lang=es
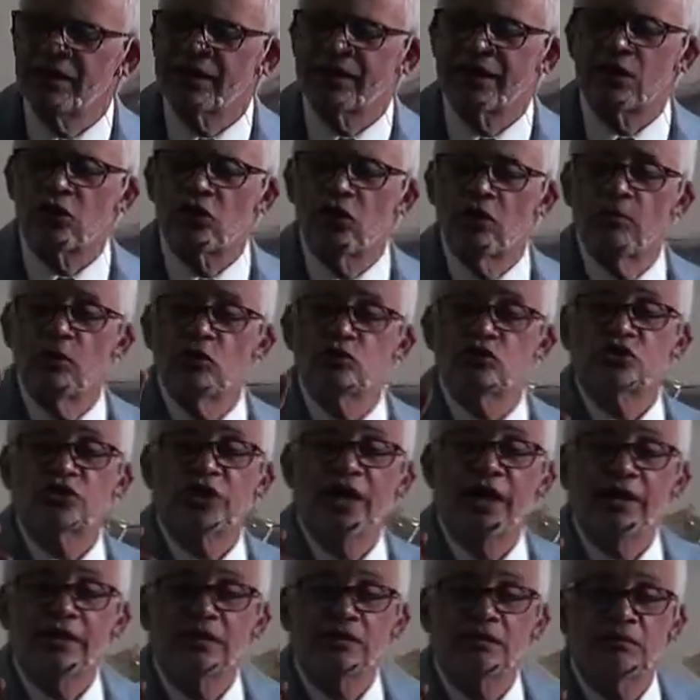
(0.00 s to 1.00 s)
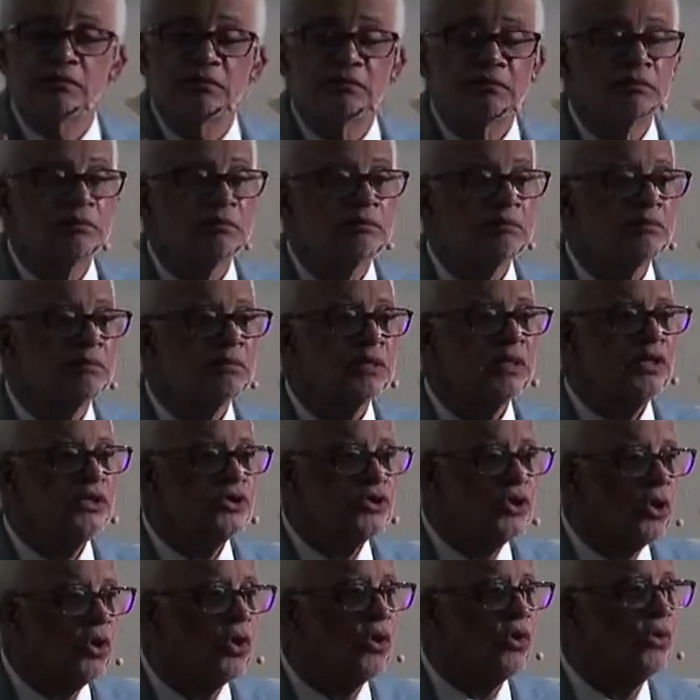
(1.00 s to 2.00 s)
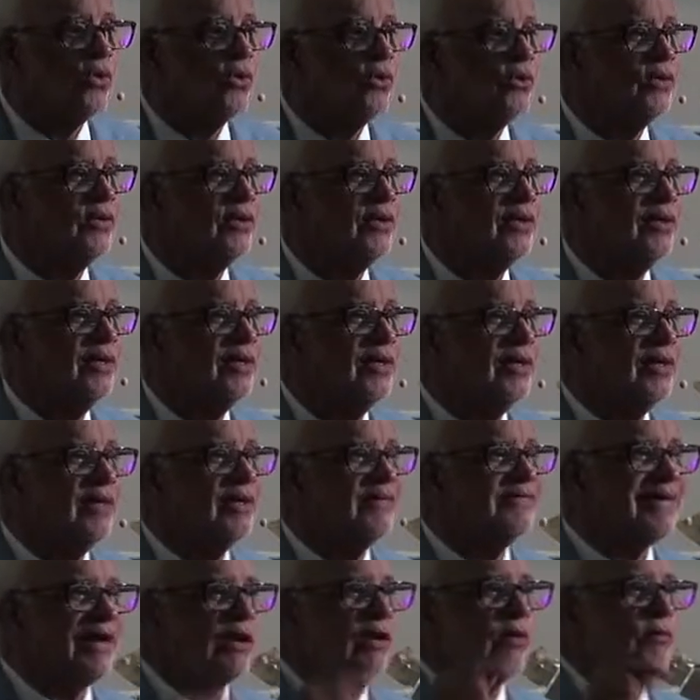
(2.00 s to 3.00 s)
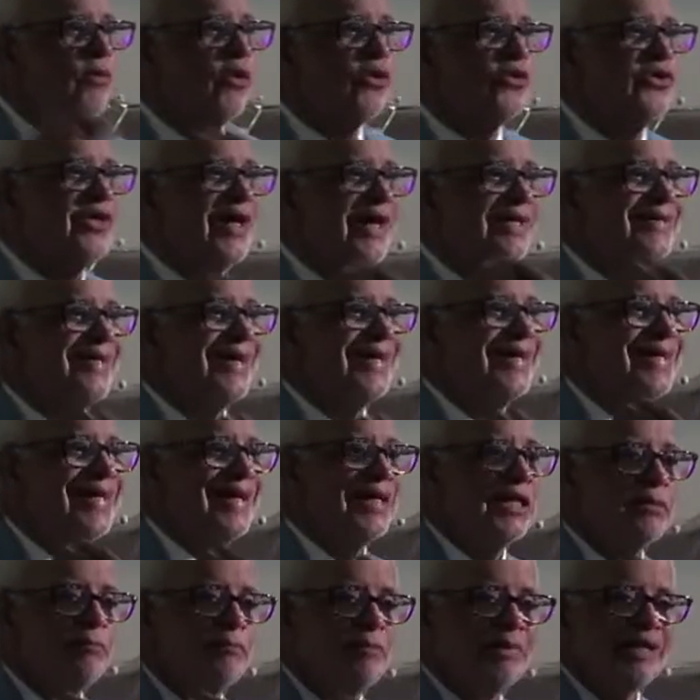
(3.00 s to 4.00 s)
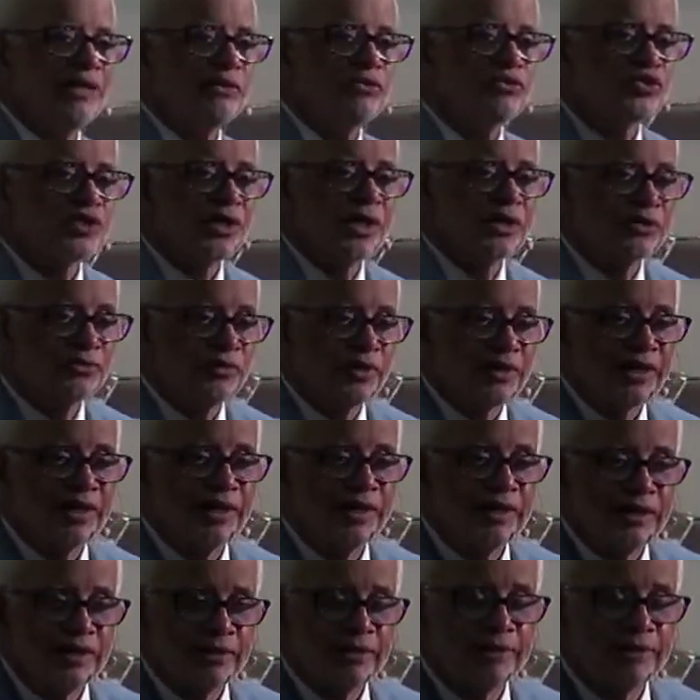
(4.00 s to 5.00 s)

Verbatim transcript: que como usted y yo, Salomón ya tenía el Espíritu Santo en él.